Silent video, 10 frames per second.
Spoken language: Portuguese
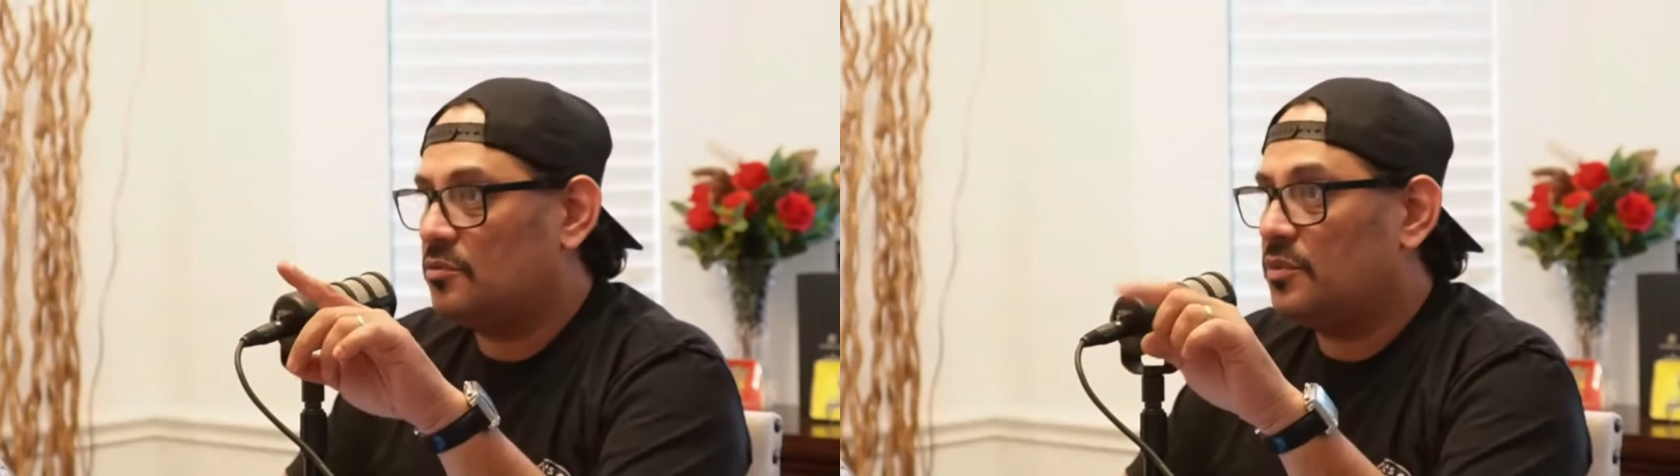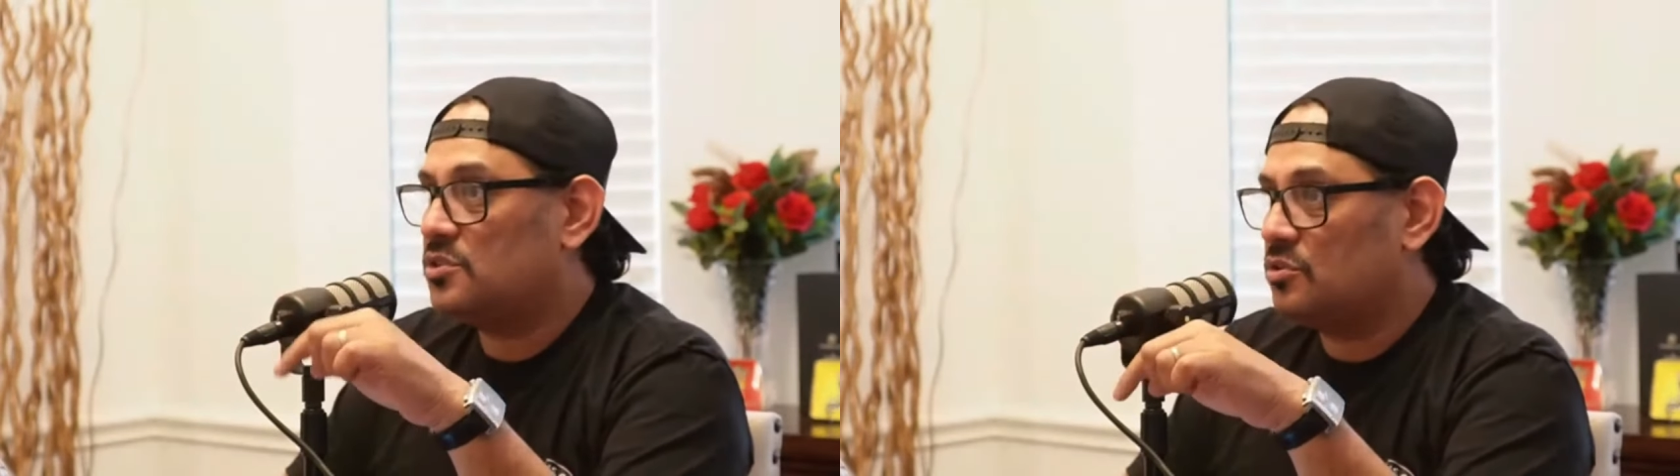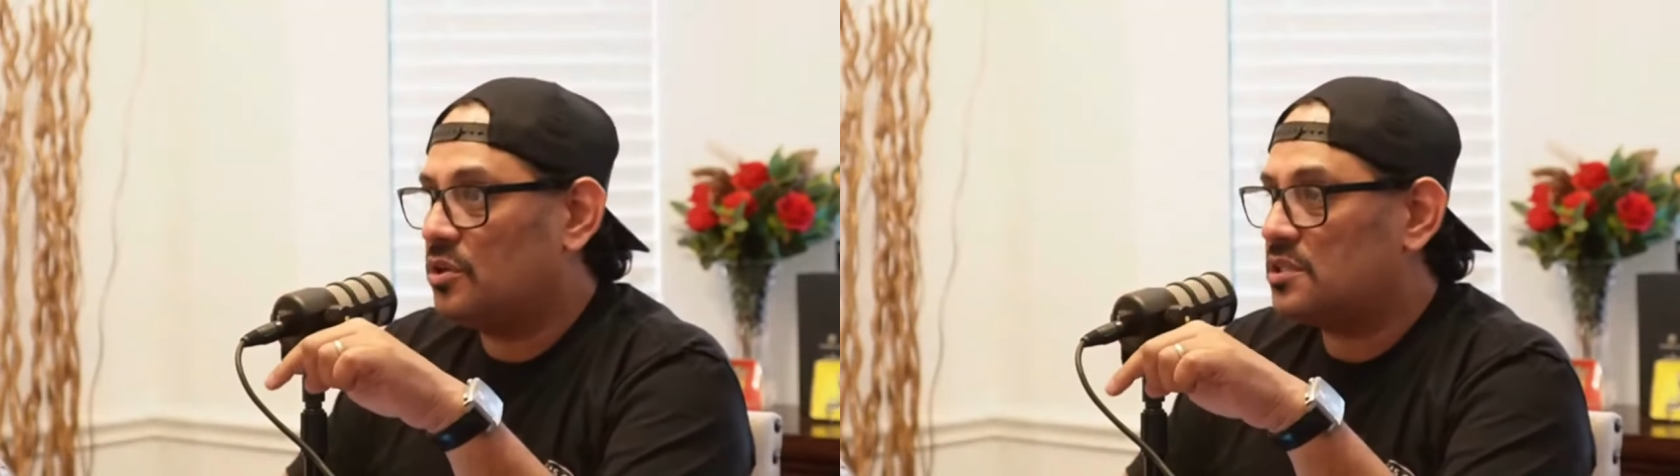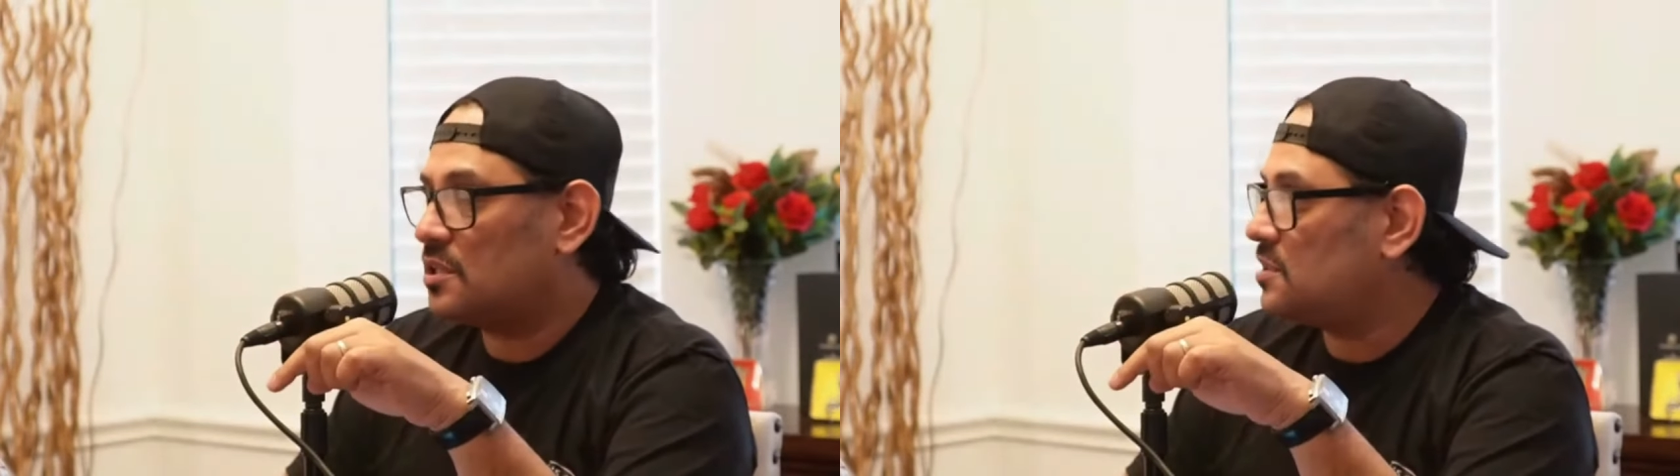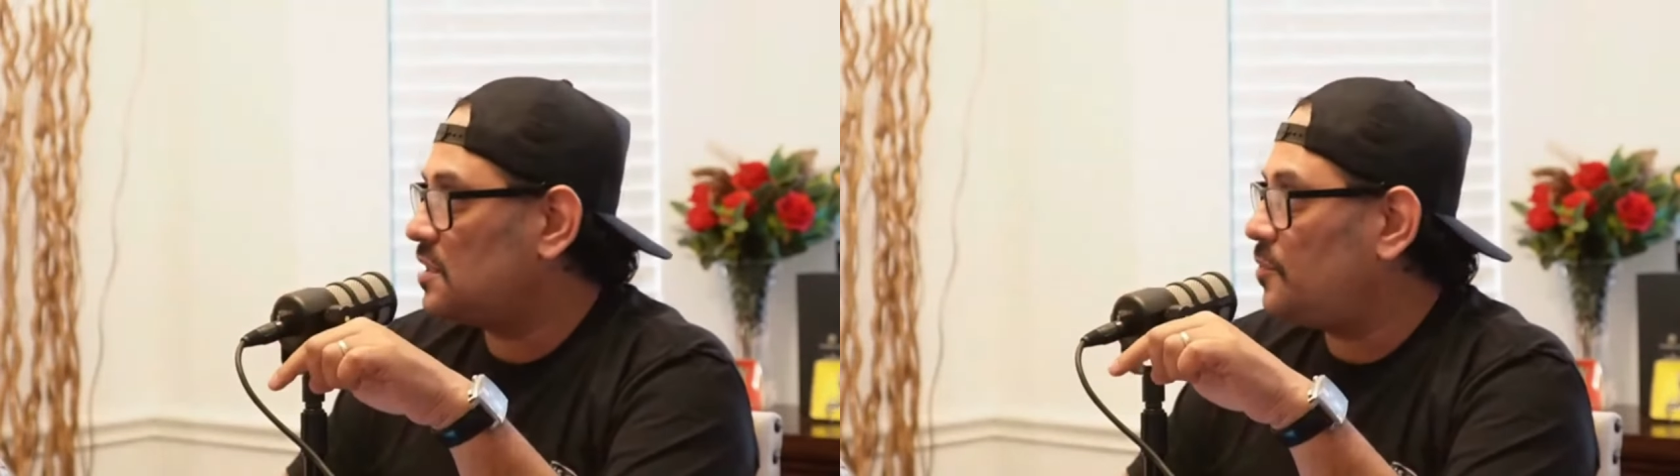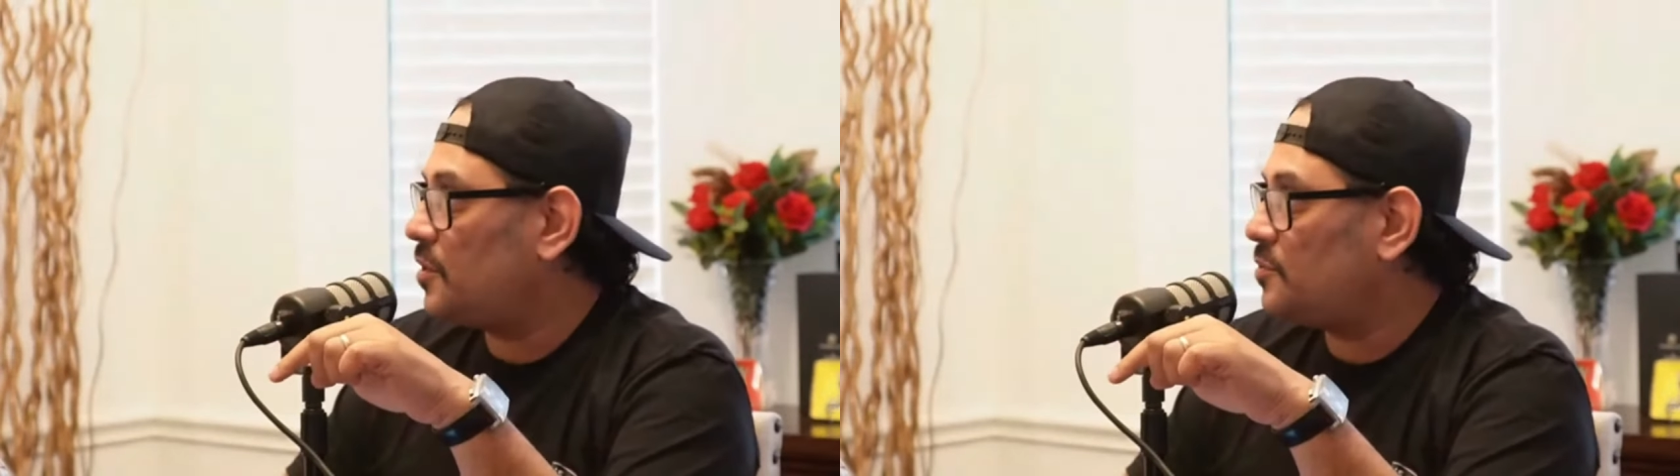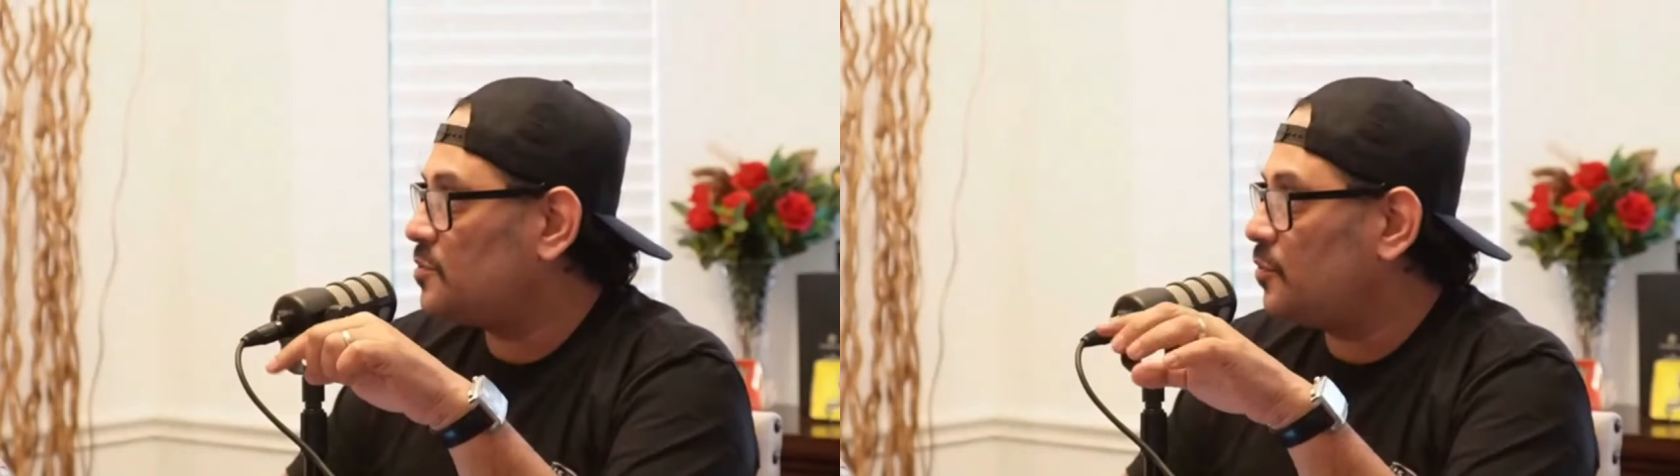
Mas nós aqui sabemos, uhum.